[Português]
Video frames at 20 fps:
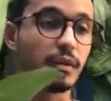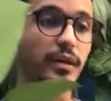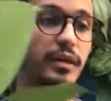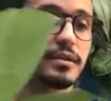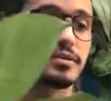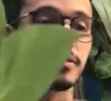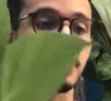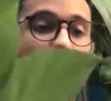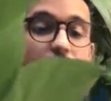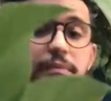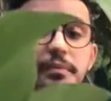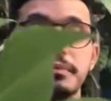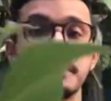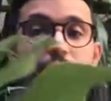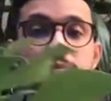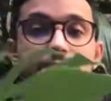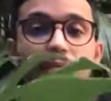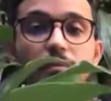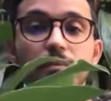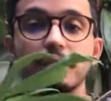Olha só
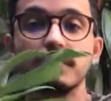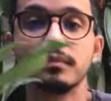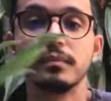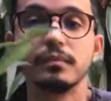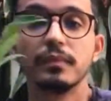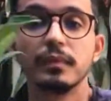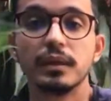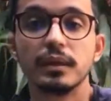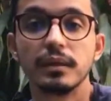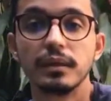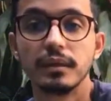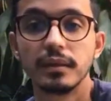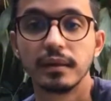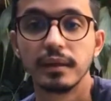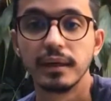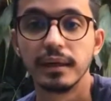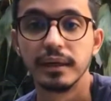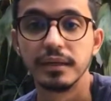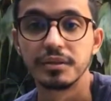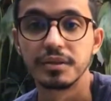
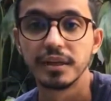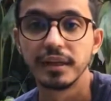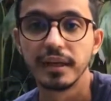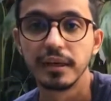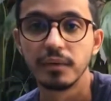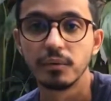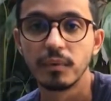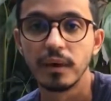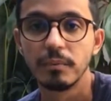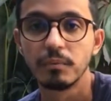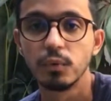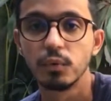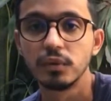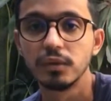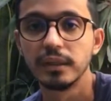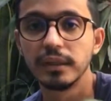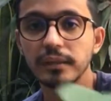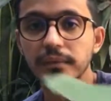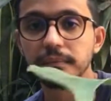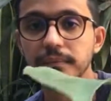retirei uma
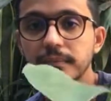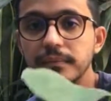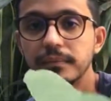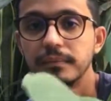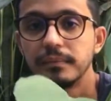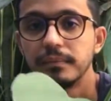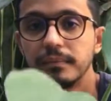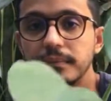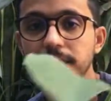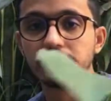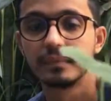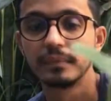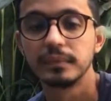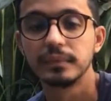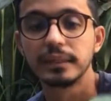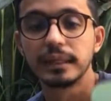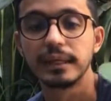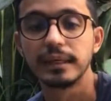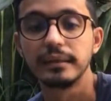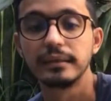muda,
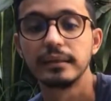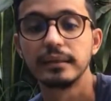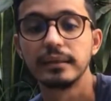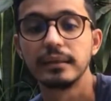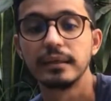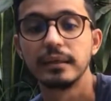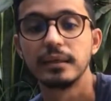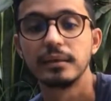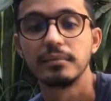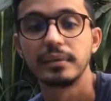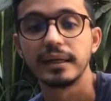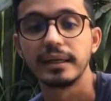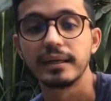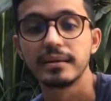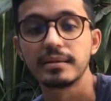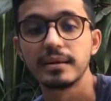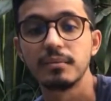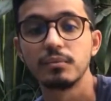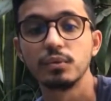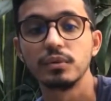tá? Para
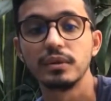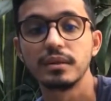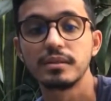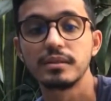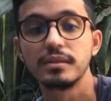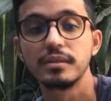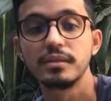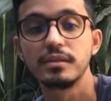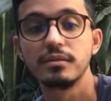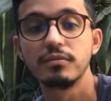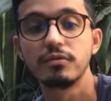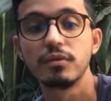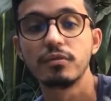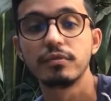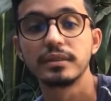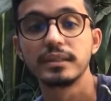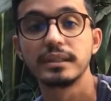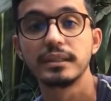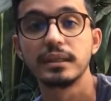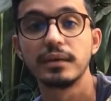que essa muda se
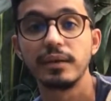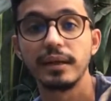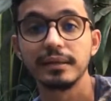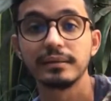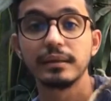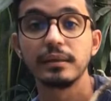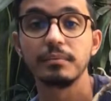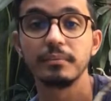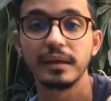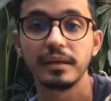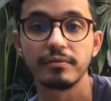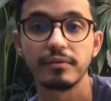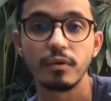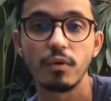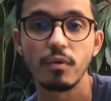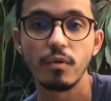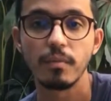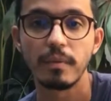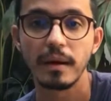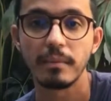desenvolva, senão ela também
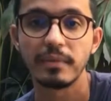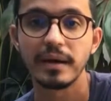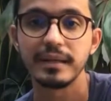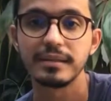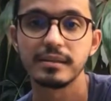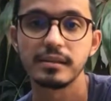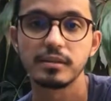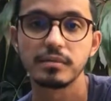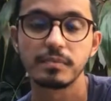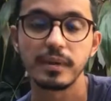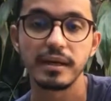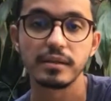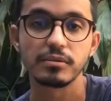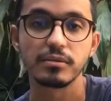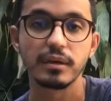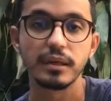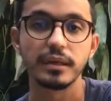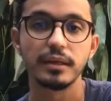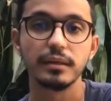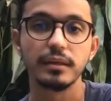vai ocupar mais espaço